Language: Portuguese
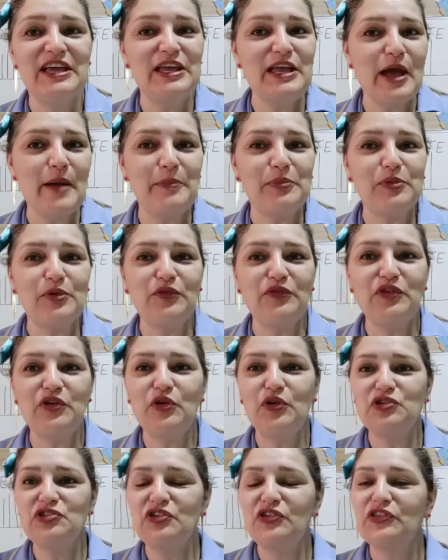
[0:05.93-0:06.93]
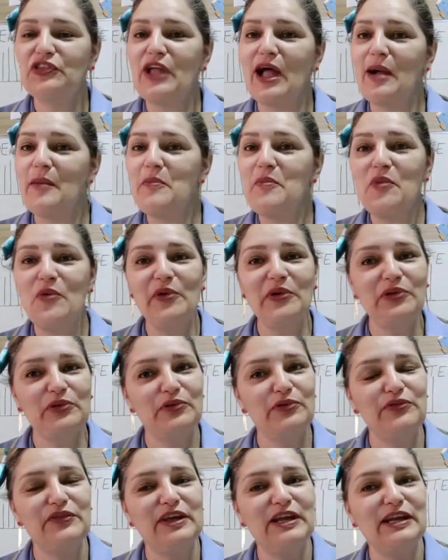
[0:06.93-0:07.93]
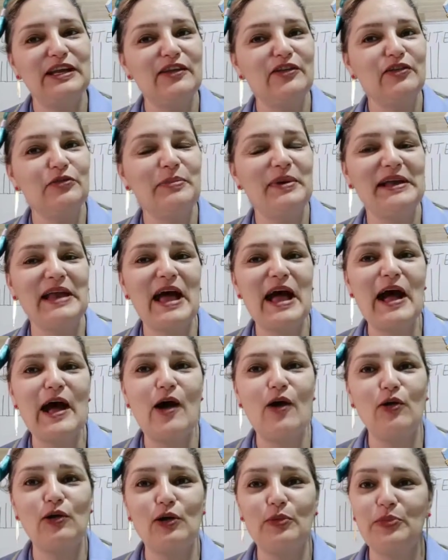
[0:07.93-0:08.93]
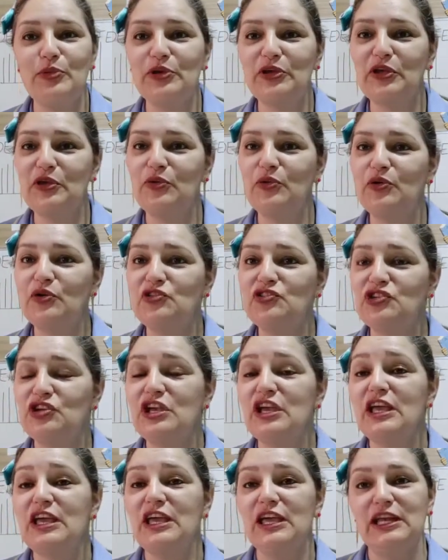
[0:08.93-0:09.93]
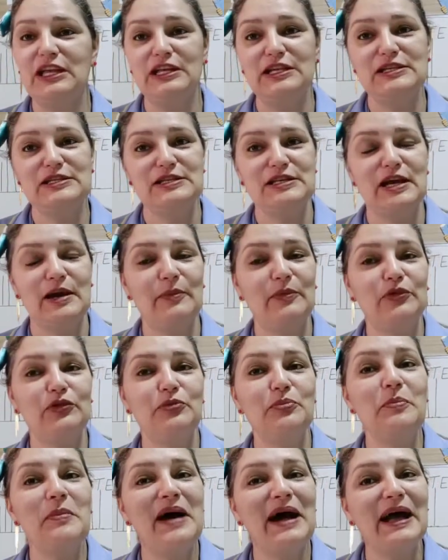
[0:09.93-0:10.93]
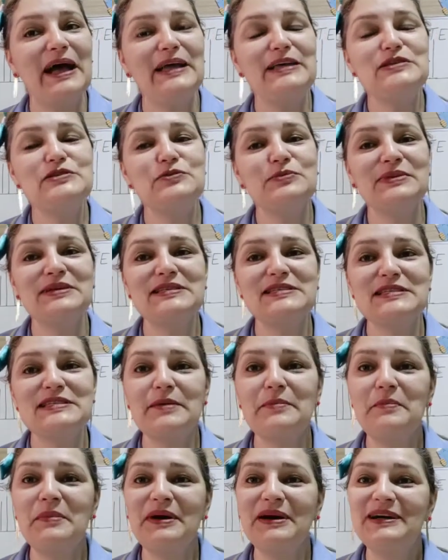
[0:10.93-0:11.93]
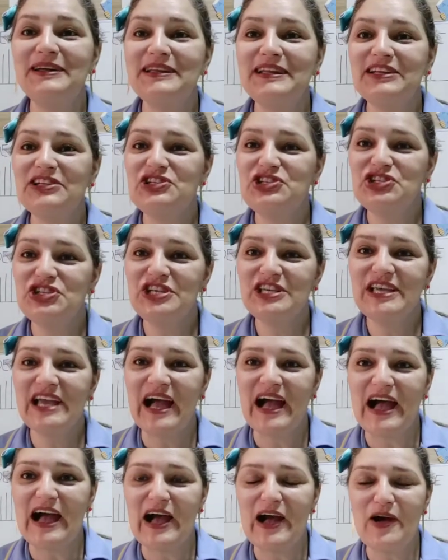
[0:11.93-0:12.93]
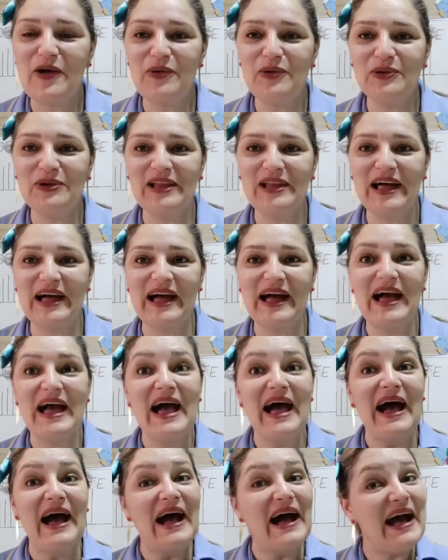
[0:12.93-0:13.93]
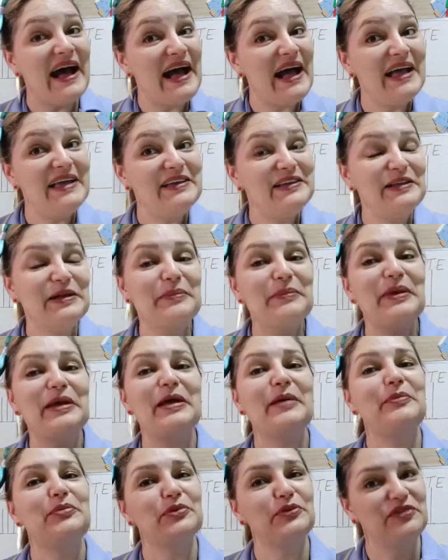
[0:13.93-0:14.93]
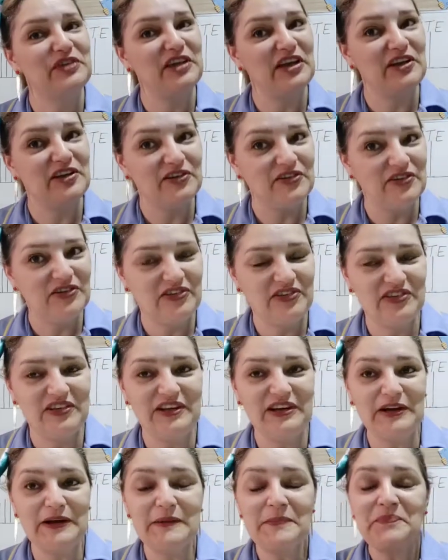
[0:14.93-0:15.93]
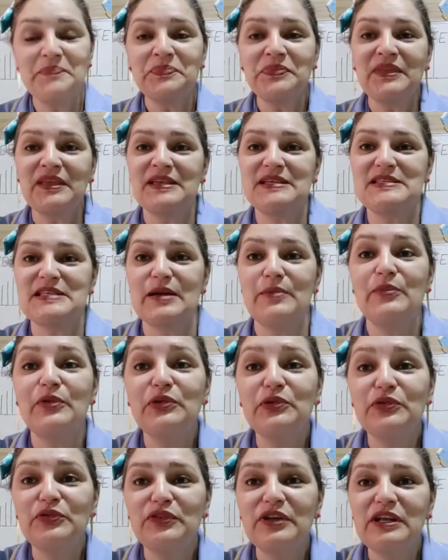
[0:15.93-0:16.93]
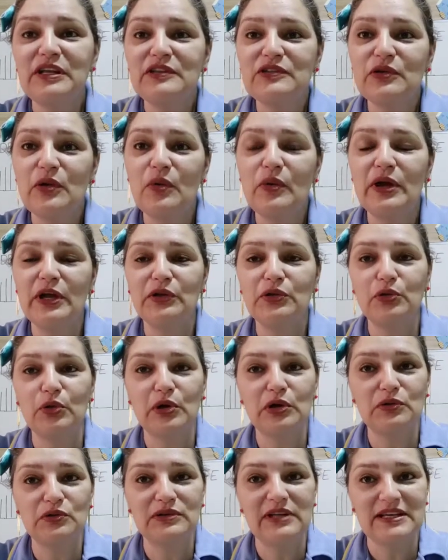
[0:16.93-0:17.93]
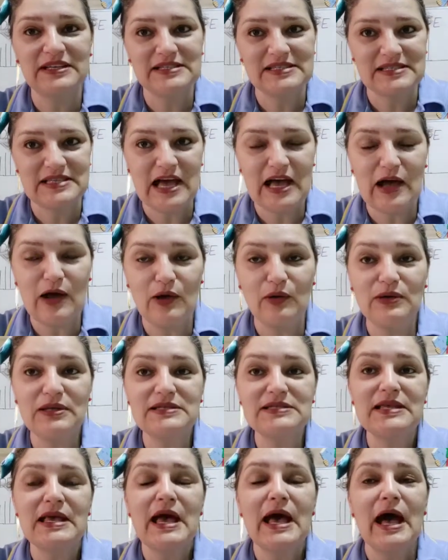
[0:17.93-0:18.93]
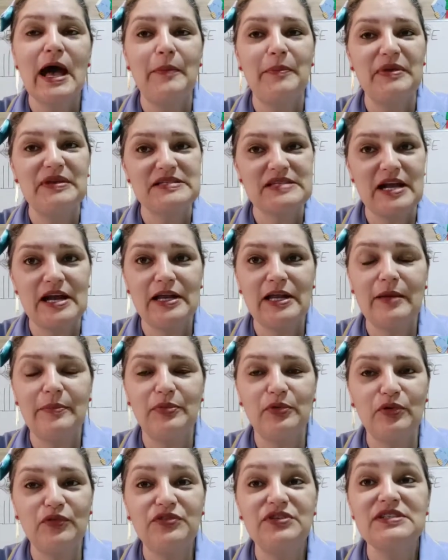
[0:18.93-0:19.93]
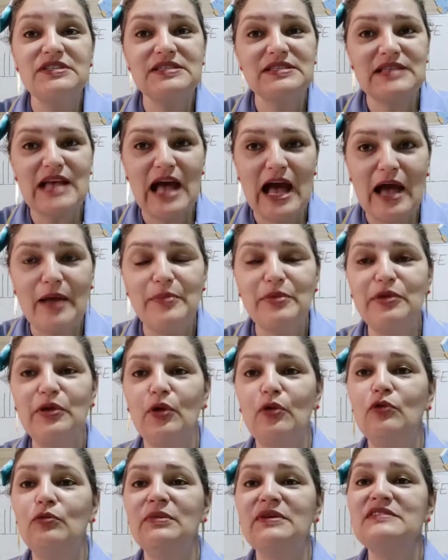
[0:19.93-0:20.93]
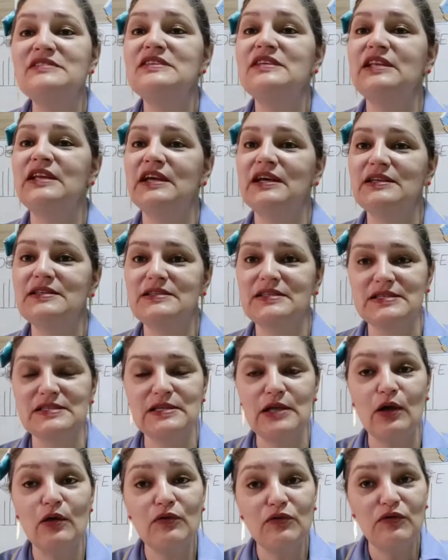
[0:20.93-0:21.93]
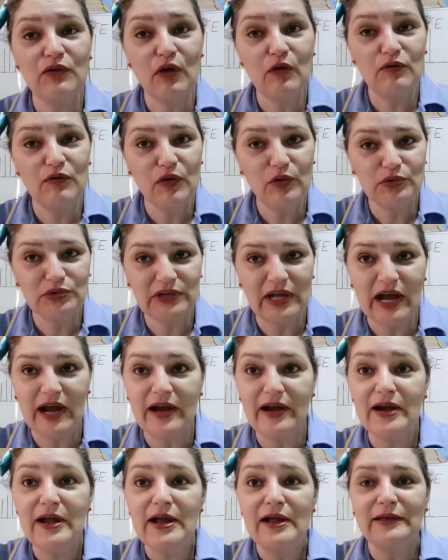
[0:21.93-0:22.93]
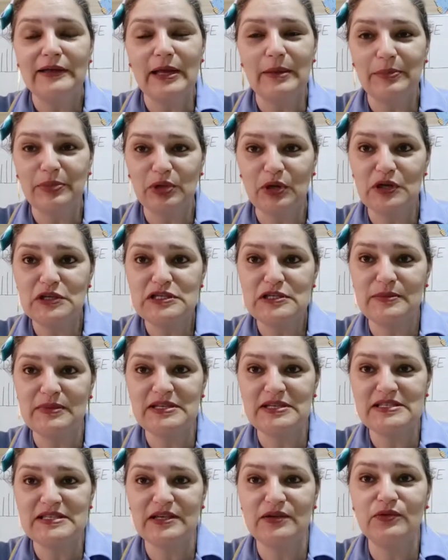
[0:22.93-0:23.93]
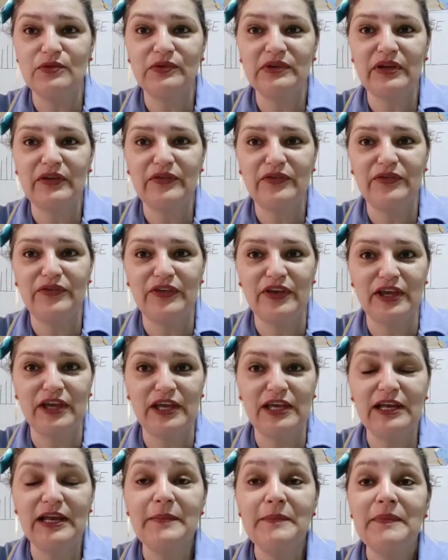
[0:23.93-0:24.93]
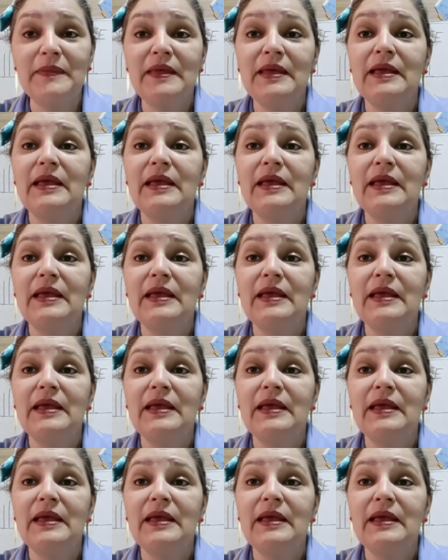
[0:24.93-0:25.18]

E a prof hoje está muito feliz para a aula, porque hoje iniciamos mais uma semana de aula. Ah, e também a prof quer dizer que está muito feliz com o retorno das aulas, apesar que a prof sabe que algumas crianças não vão voltar na próxima segunda-feira.